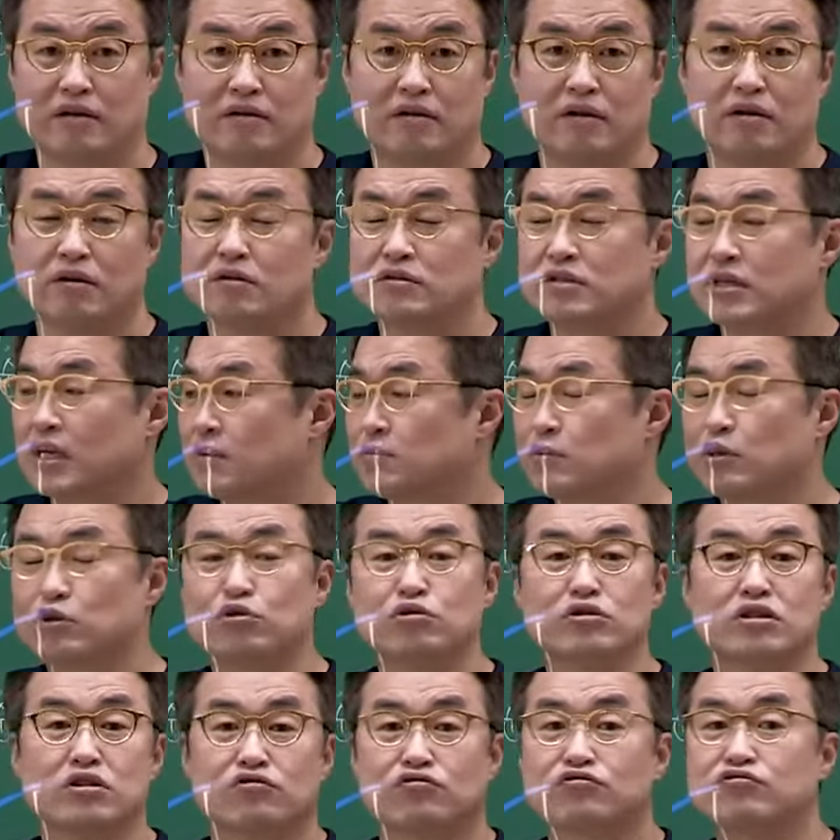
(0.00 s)
이런
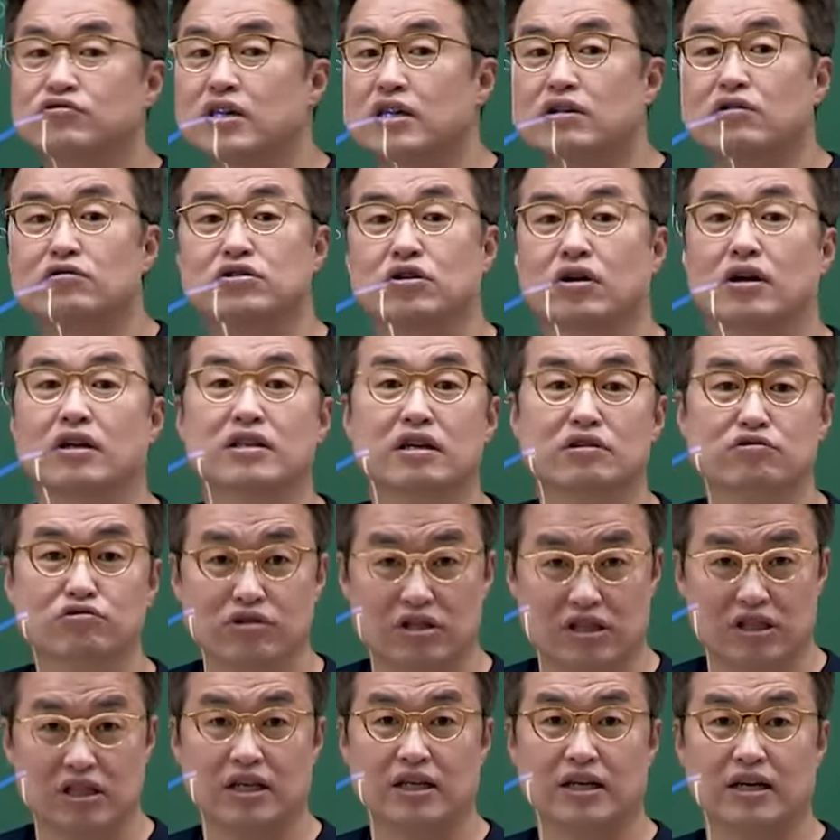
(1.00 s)
사람들도 이제 군사력으로 전환될 수
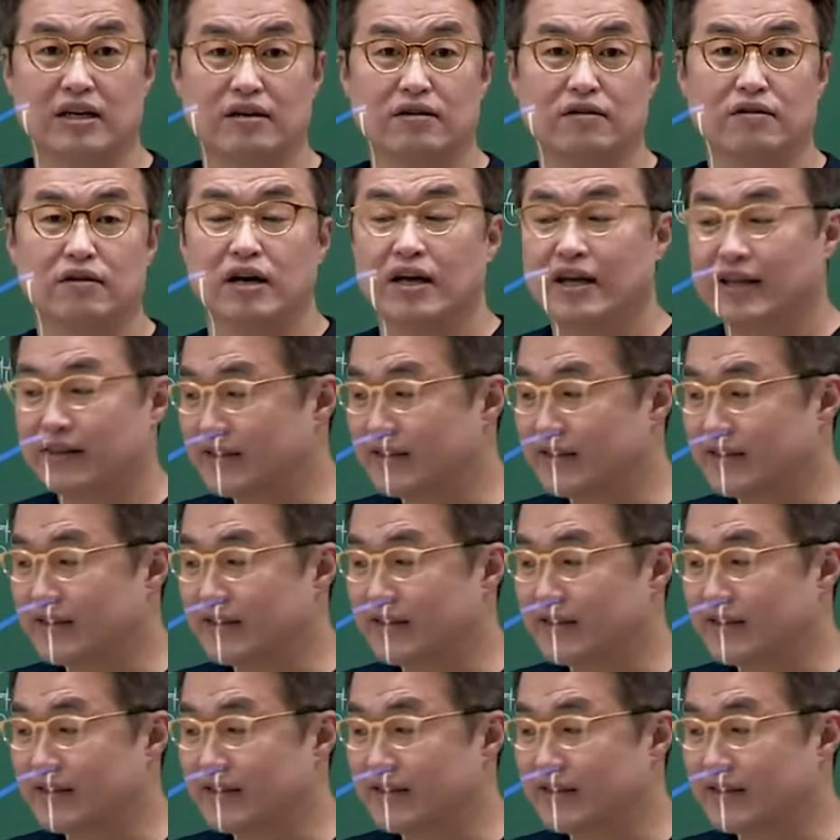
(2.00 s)
있잖아요.